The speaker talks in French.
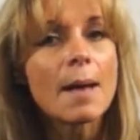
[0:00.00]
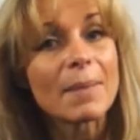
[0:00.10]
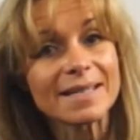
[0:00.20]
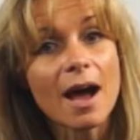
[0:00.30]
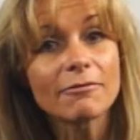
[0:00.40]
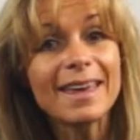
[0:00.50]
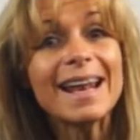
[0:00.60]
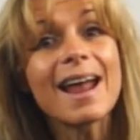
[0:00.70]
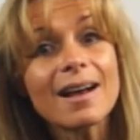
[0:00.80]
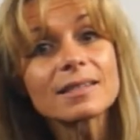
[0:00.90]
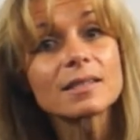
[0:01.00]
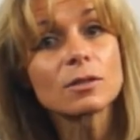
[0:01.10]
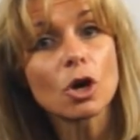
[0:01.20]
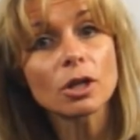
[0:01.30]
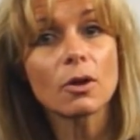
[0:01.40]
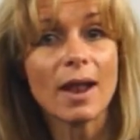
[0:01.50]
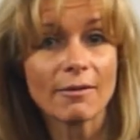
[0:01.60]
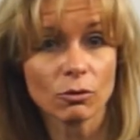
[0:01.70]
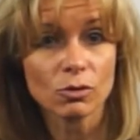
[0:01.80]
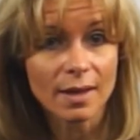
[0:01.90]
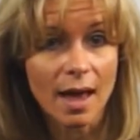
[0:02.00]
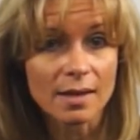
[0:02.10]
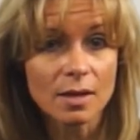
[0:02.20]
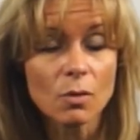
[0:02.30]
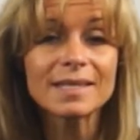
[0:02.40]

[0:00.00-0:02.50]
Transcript: Parce qu'en fait, l'antidote de la frustration,